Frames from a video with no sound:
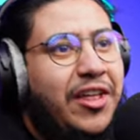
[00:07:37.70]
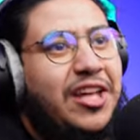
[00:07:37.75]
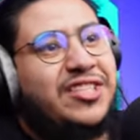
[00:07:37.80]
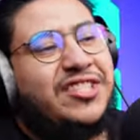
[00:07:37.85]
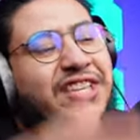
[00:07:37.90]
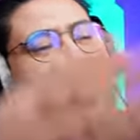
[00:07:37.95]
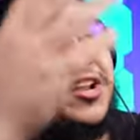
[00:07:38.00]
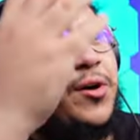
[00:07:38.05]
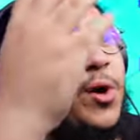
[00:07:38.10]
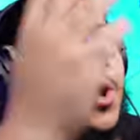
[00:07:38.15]
هذا
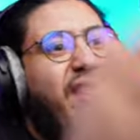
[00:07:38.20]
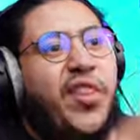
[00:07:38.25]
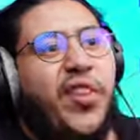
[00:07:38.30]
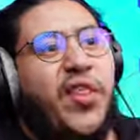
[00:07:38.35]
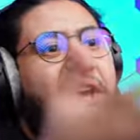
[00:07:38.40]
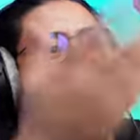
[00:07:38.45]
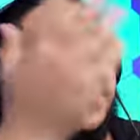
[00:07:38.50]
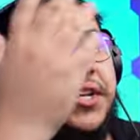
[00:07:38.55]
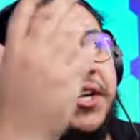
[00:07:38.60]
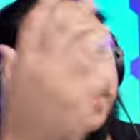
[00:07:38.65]
حصلنا واحد
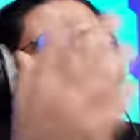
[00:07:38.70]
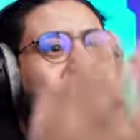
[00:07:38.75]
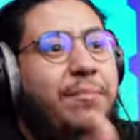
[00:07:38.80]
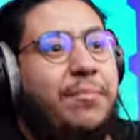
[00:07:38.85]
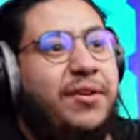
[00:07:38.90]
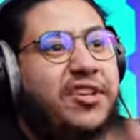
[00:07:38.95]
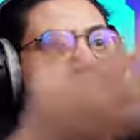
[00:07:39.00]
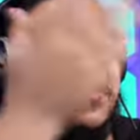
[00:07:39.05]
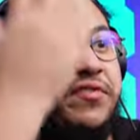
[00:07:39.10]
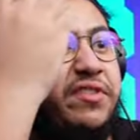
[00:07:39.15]
ثاني يا عيال
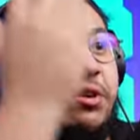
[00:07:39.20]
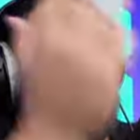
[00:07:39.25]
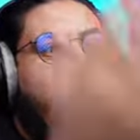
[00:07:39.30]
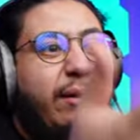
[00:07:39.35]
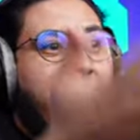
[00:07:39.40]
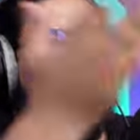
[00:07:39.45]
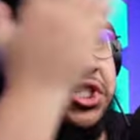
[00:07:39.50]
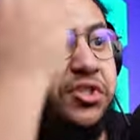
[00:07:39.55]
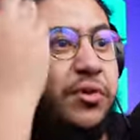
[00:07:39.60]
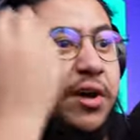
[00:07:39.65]
بيخطفنا
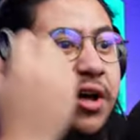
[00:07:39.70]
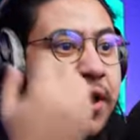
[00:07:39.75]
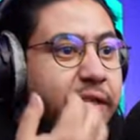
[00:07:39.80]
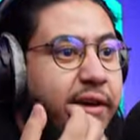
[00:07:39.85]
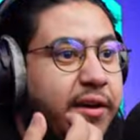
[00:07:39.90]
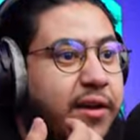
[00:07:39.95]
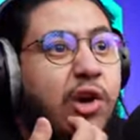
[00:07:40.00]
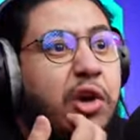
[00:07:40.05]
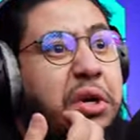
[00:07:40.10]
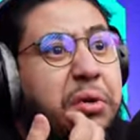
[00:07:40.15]
ولا وش
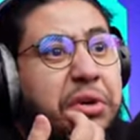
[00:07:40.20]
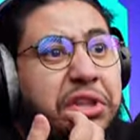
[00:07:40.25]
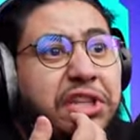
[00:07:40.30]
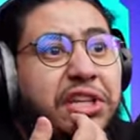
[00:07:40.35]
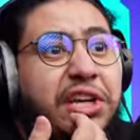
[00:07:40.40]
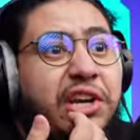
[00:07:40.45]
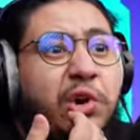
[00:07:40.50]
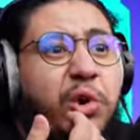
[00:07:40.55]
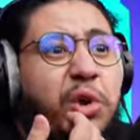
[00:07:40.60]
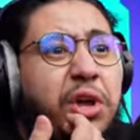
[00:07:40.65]
هذا يكون
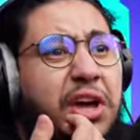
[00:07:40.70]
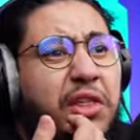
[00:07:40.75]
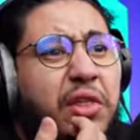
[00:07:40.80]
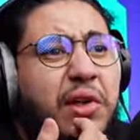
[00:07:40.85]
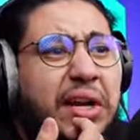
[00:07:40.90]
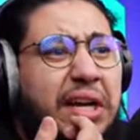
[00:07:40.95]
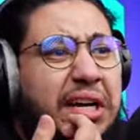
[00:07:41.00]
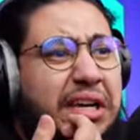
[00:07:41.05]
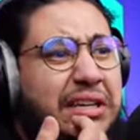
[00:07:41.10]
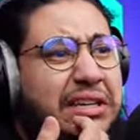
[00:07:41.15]
يوديني اخويا
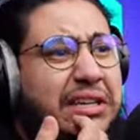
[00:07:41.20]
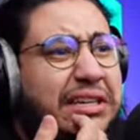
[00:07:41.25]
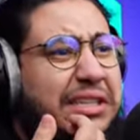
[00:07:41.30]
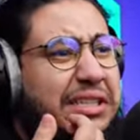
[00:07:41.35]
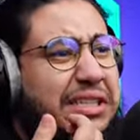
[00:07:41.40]
ذولاك